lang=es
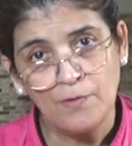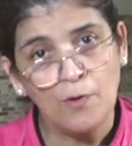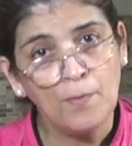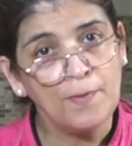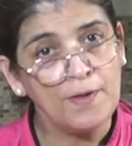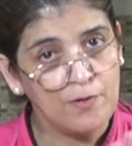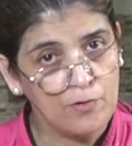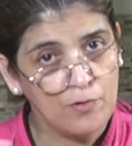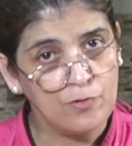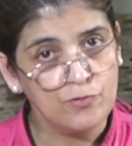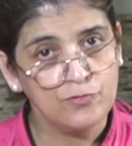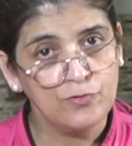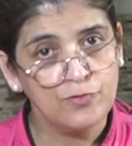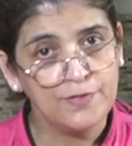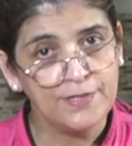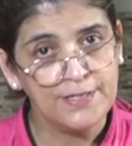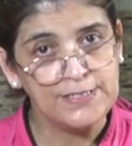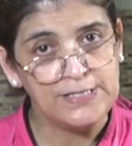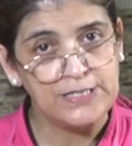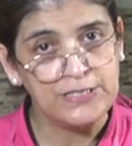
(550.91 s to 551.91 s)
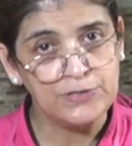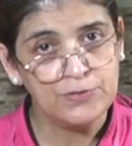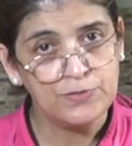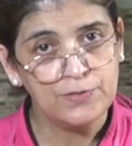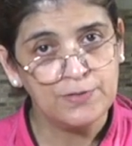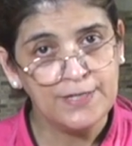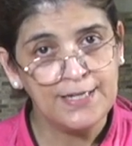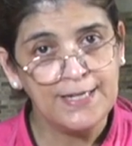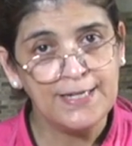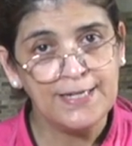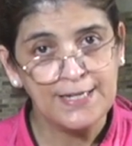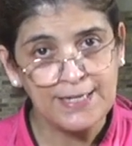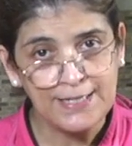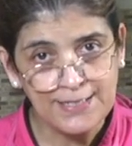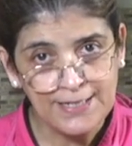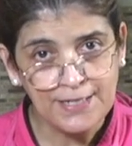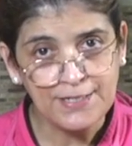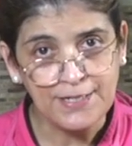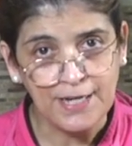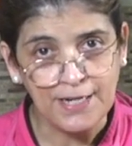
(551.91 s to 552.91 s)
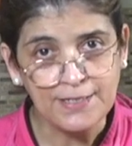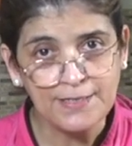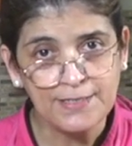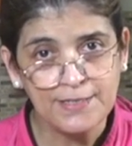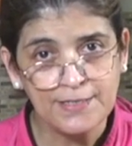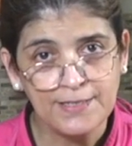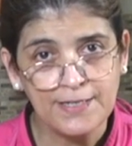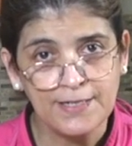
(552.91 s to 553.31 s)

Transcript: o bizcochos que he hecho en el canal,